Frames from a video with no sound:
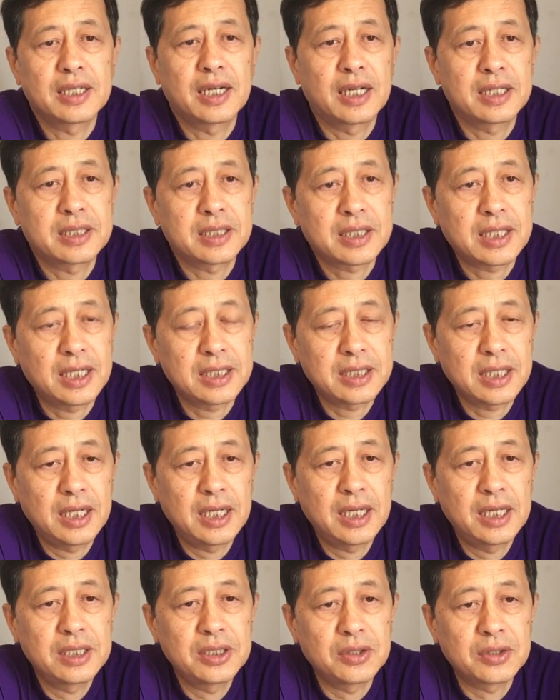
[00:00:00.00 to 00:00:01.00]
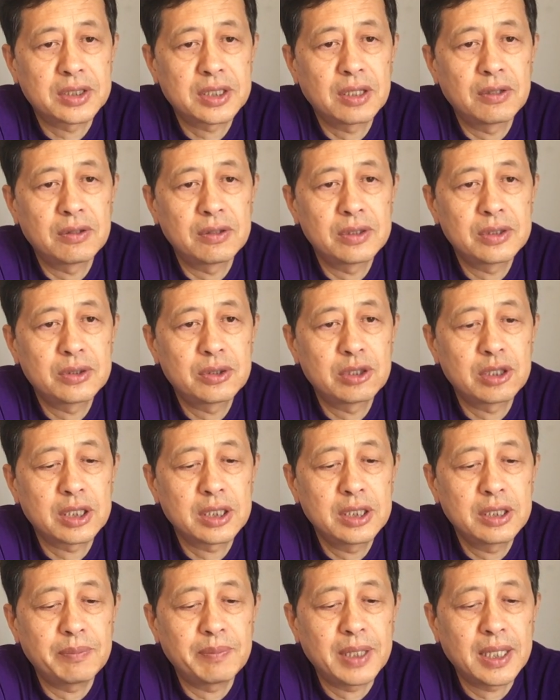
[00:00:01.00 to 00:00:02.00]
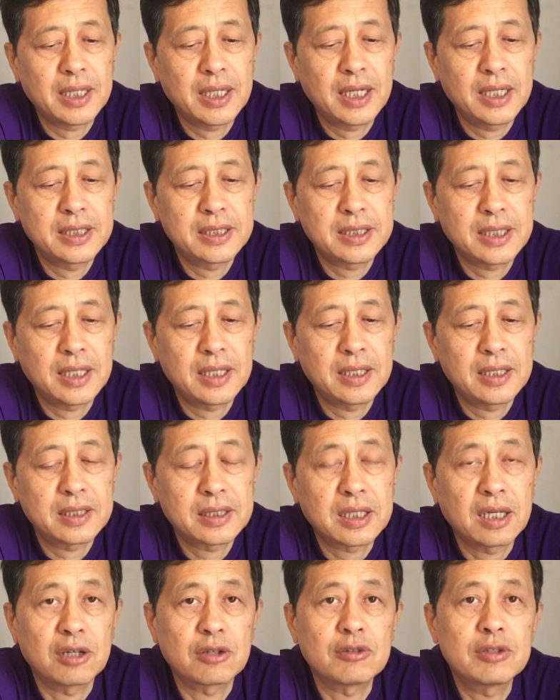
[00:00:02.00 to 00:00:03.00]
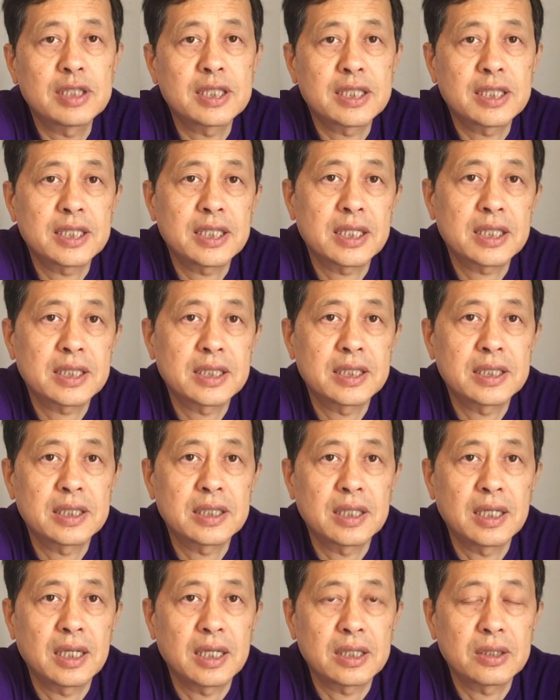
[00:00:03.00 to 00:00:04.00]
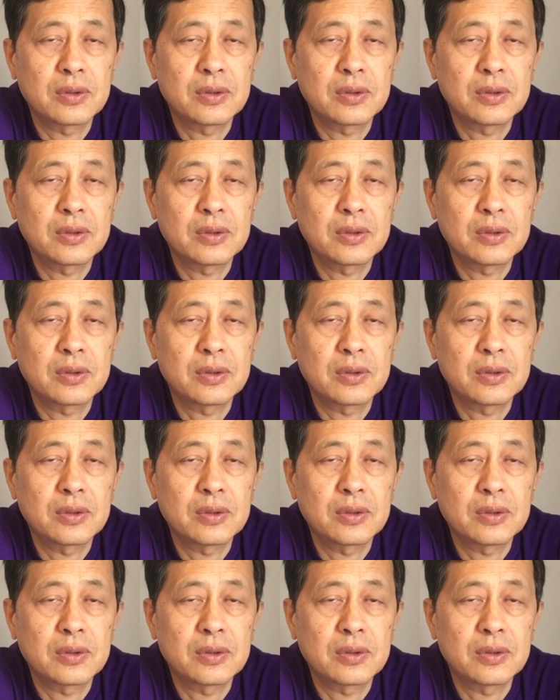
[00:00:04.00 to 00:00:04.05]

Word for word: 而且大家有些群里面还在讨论这件事情啊。